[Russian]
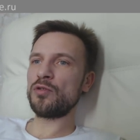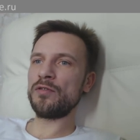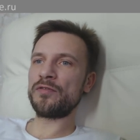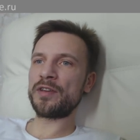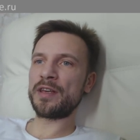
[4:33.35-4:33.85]

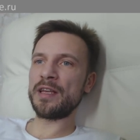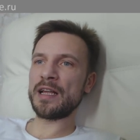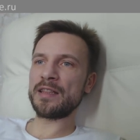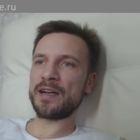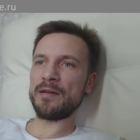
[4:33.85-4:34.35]
роль в
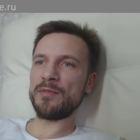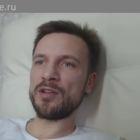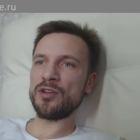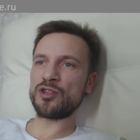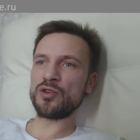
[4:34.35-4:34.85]

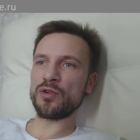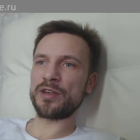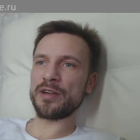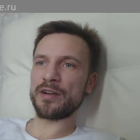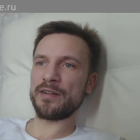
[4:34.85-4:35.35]
кинодраме
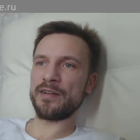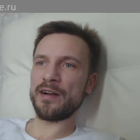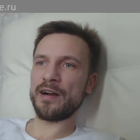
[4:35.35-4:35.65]
«Джокер»,